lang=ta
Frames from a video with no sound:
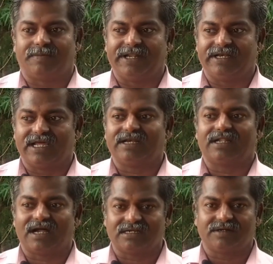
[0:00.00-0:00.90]
அப்படின்னா
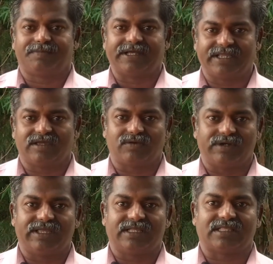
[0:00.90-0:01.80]
நாற்று
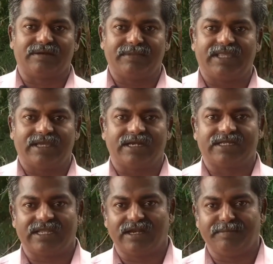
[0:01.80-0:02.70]
பறிக்கக்கூடிய தன்மை
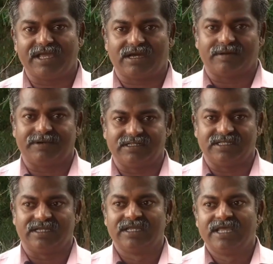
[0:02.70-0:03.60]
எங்களுக்கு
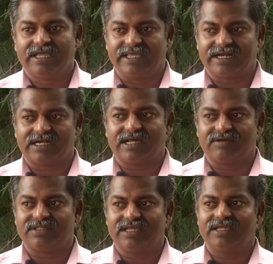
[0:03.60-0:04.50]
எளிமையாக்கப்படுது
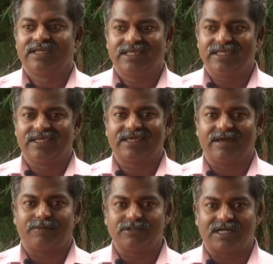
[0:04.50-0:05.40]
இரண்டாவது இங்கே
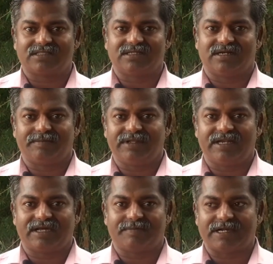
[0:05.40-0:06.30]
புதாத்தை நம்பி
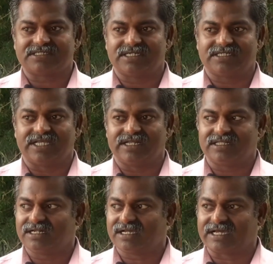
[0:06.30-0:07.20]
நாங்கள் பாசனம் செய்கிறது